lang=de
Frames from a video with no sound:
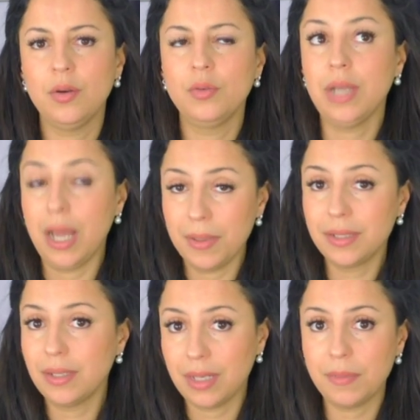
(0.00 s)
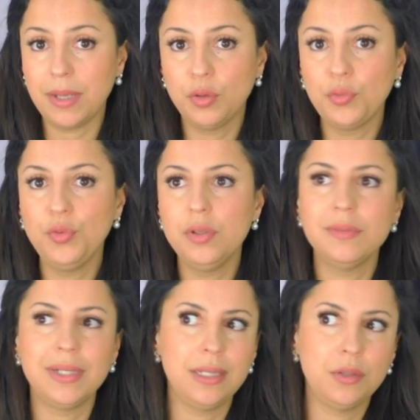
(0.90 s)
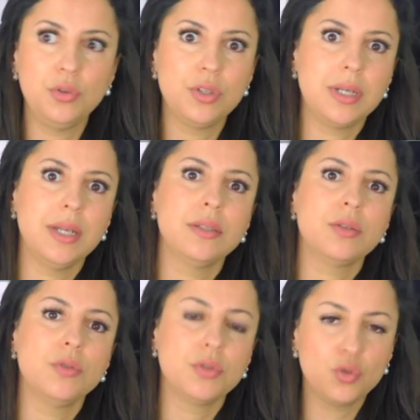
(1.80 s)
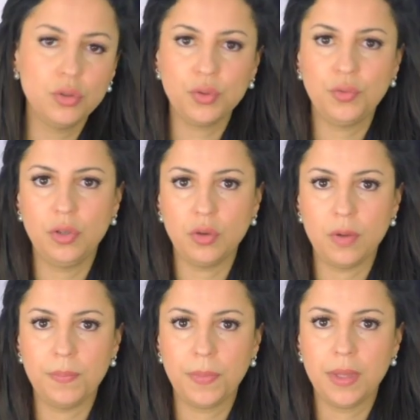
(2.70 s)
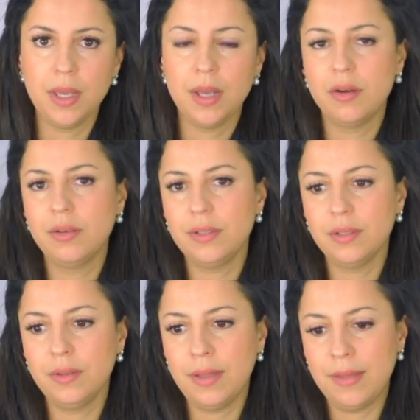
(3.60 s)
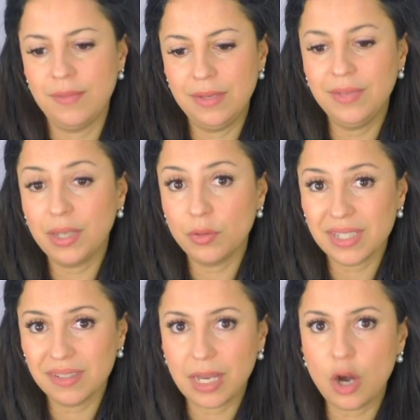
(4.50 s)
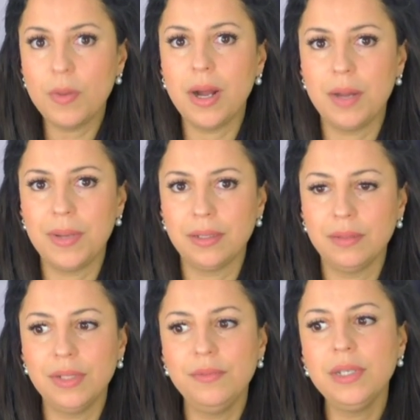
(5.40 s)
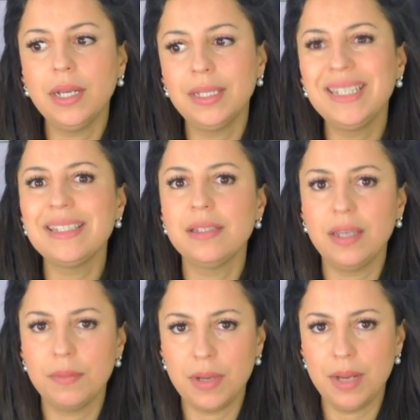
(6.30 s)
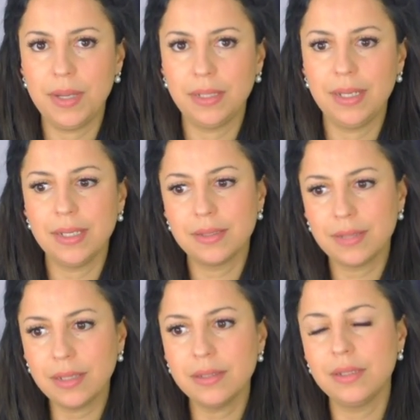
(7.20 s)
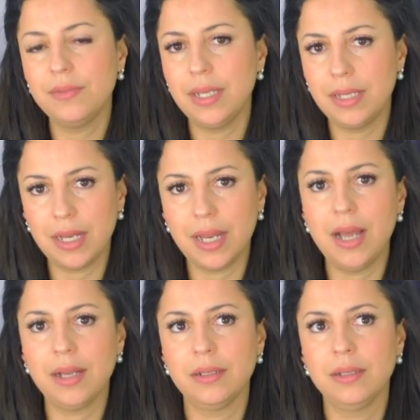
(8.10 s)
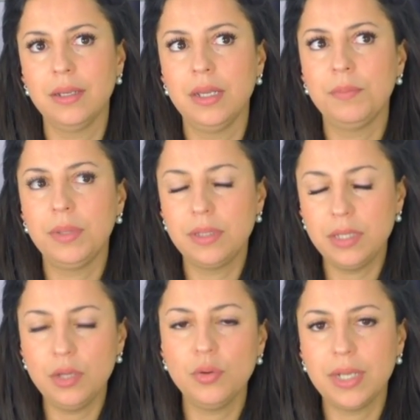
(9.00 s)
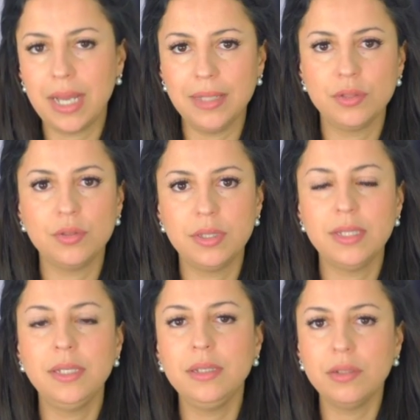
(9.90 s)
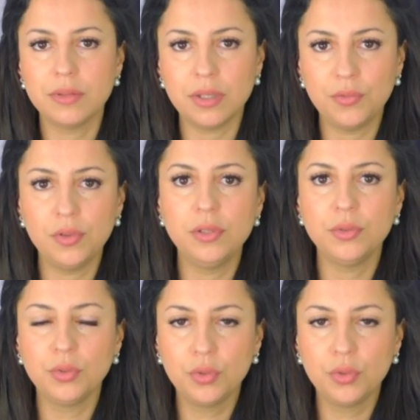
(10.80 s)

und arbeite dann an meinen Gefühlen, weil da natürlich ganz große Schuldgefühle kommen. Und wenn wir an unserem Trauma arbeiten, wenn wir an diesen Themen arbeiten, erst dann sind wir in der Lage, Beziehungen anzuziehen, die uns erfüllen und